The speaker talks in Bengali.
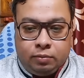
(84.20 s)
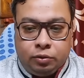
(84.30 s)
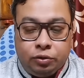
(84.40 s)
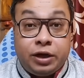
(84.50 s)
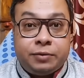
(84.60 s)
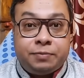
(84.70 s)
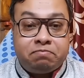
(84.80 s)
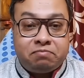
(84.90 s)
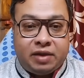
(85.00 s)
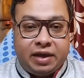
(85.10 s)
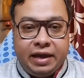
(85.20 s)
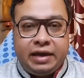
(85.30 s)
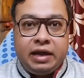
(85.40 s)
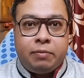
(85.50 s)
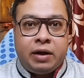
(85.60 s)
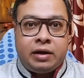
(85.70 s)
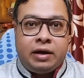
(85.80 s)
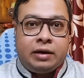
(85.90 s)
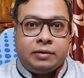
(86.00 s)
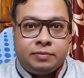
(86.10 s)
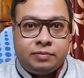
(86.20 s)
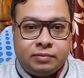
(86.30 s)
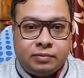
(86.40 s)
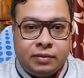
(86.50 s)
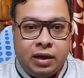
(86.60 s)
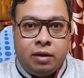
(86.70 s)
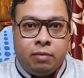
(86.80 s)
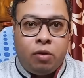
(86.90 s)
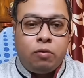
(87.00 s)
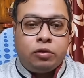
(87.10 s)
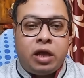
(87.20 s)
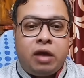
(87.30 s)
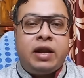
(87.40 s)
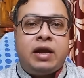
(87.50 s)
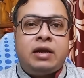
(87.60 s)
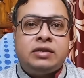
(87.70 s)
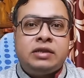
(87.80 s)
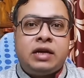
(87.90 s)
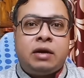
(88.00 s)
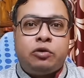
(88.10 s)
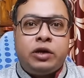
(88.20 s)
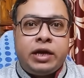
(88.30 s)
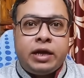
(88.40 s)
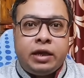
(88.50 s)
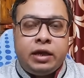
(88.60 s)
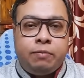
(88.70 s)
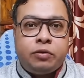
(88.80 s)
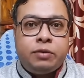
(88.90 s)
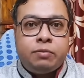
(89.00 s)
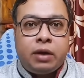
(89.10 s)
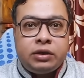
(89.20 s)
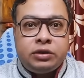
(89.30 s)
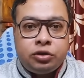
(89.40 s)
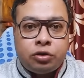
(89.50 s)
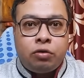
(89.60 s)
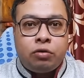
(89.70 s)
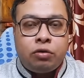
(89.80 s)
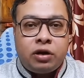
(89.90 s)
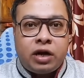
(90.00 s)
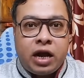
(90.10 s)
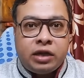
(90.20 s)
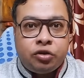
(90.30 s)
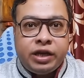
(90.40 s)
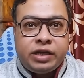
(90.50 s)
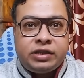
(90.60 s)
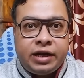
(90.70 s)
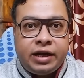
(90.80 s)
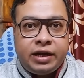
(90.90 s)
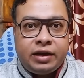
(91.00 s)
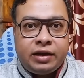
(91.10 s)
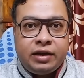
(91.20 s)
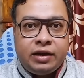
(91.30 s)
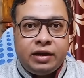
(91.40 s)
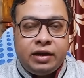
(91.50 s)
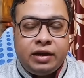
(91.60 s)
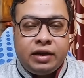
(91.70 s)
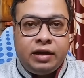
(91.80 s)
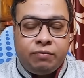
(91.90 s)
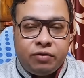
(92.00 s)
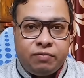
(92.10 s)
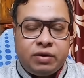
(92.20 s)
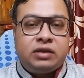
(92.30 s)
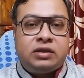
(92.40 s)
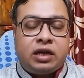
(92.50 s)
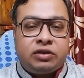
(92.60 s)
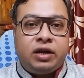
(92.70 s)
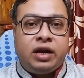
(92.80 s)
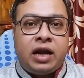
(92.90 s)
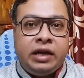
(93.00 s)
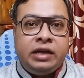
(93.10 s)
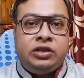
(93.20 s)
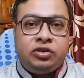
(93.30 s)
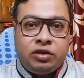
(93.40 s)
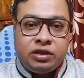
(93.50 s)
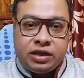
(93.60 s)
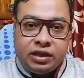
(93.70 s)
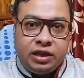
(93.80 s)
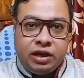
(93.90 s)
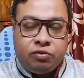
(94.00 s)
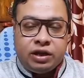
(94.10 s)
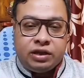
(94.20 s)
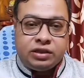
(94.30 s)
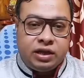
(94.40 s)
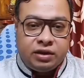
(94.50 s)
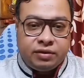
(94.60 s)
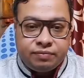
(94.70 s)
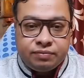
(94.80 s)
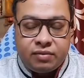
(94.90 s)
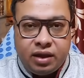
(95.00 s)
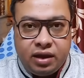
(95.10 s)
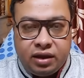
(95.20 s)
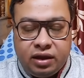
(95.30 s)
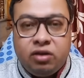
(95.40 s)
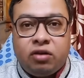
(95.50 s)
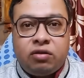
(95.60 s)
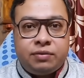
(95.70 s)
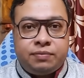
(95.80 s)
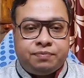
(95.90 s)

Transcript: বন্ধুরা এগিয়ে বাংলা মমতা ব্যানার্জির আমলে কি পরিমাণ জঙ্গলরাজ হয়েছে কি পরিমাণ শাসকের আইন চলছে দেখুন আজকে কি ঘটনা